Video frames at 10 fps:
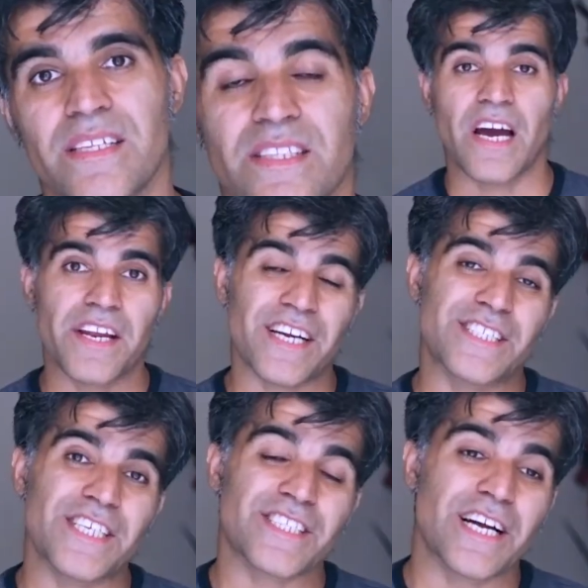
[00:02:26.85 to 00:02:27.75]
तारक
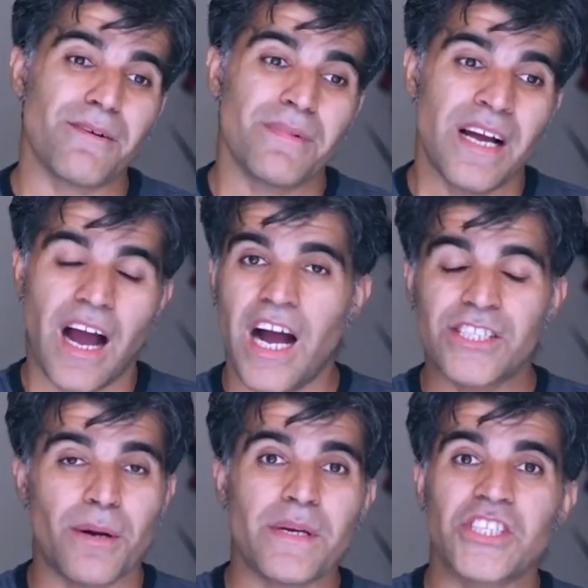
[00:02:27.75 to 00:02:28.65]
अजीज़ साहब
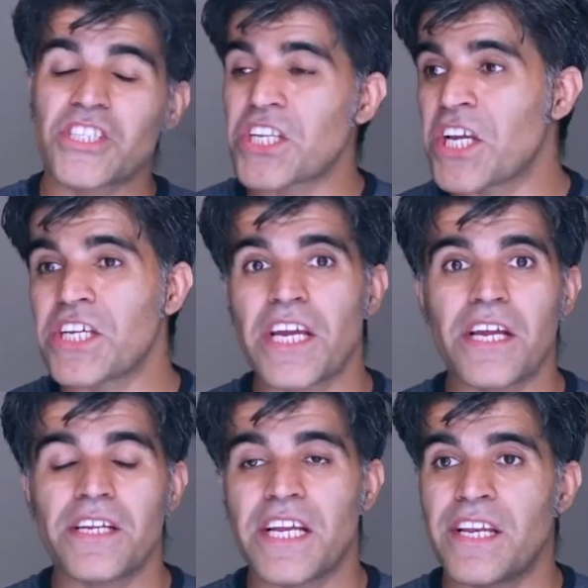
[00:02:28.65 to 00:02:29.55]
आज हमें जितने ये
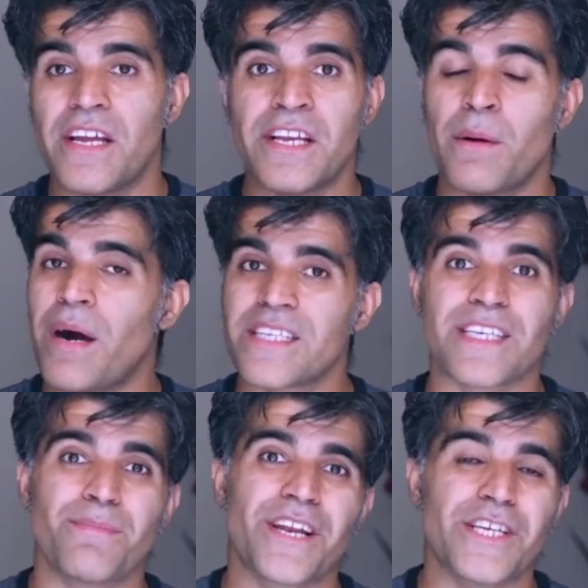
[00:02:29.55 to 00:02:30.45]
इन इनाम
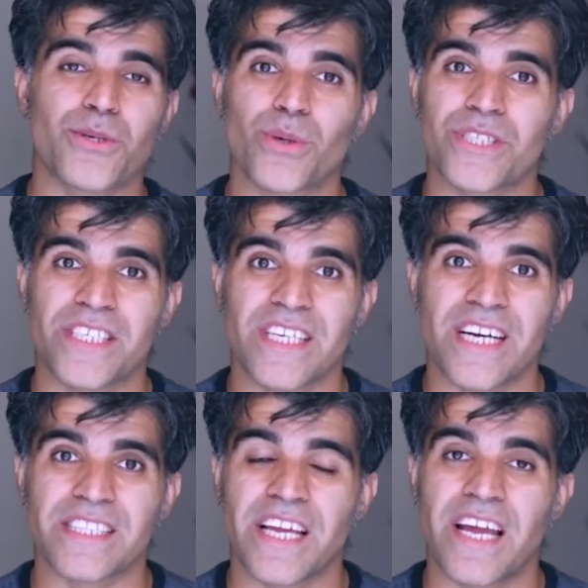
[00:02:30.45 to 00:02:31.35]
से बड़े शोज़ नज़र
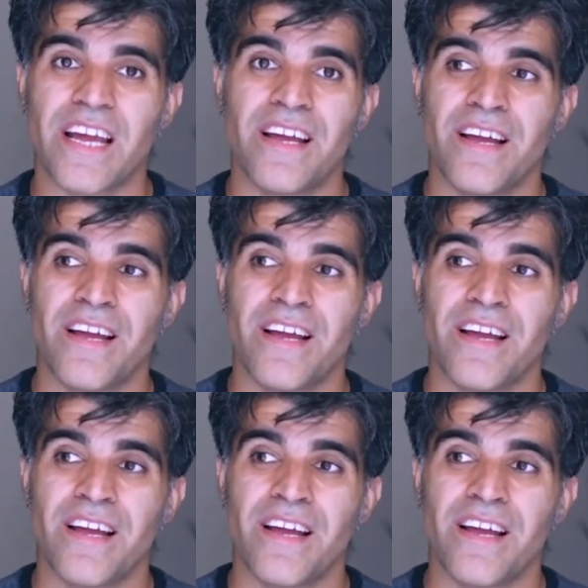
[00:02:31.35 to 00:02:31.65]
आते हैं